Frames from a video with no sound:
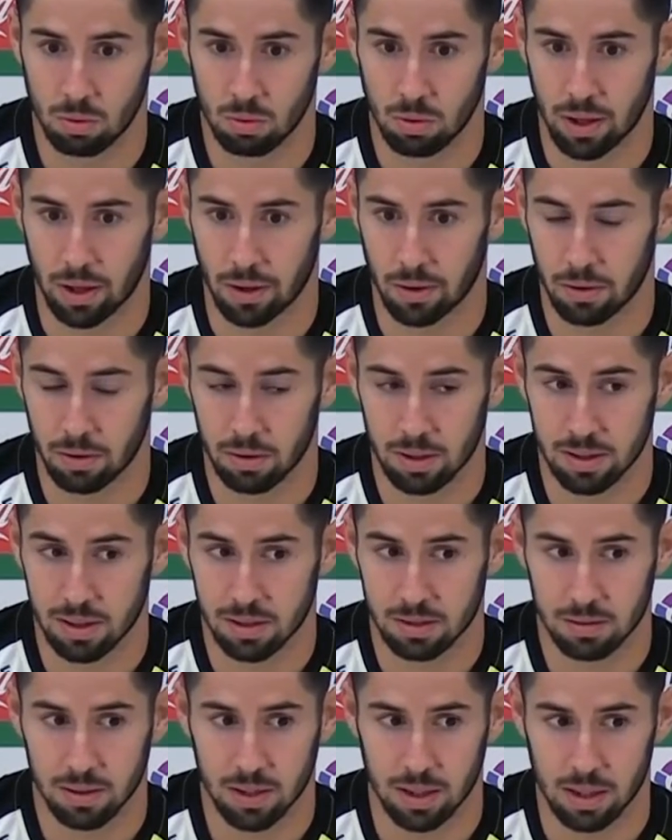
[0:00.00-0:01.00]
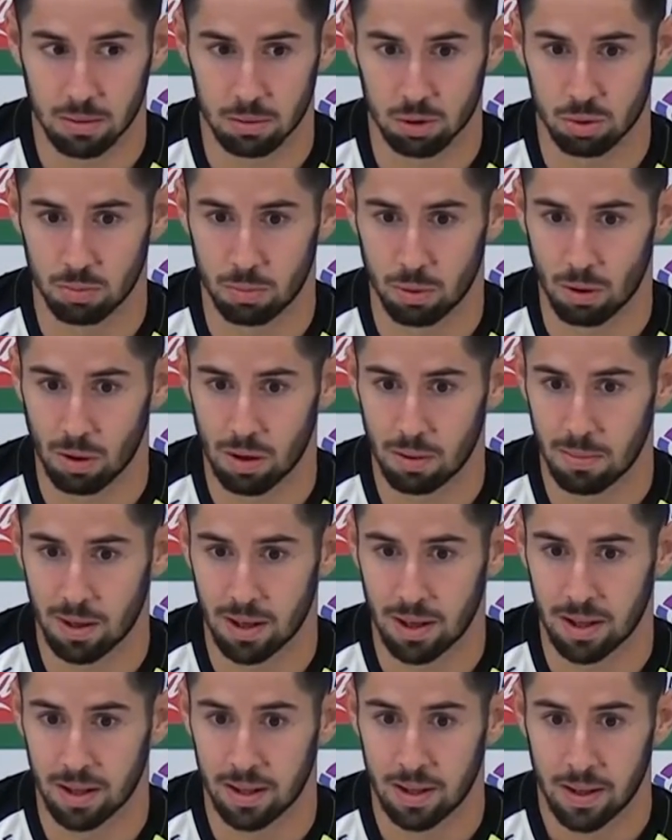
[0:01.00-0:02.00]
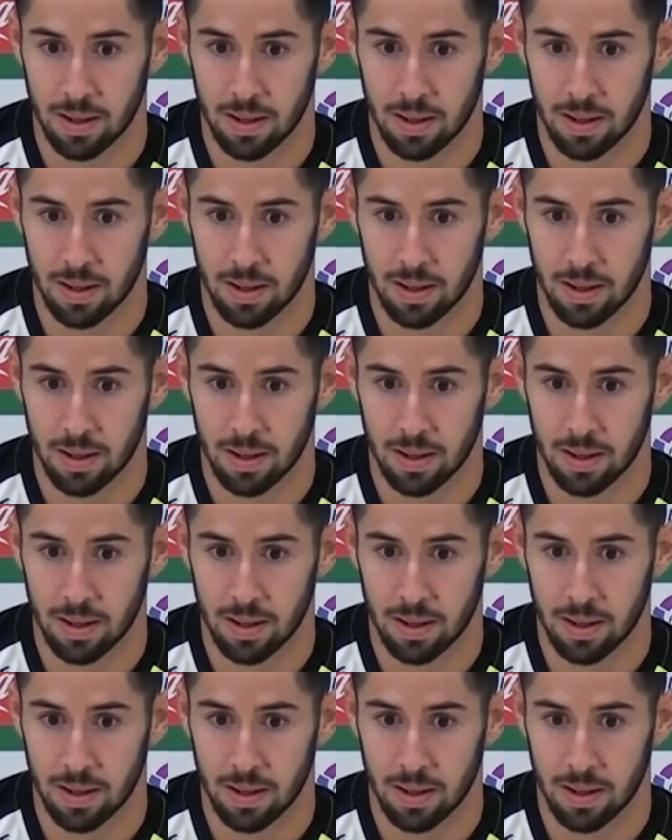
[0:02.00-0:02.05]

error, tendríamos un problema. Eh.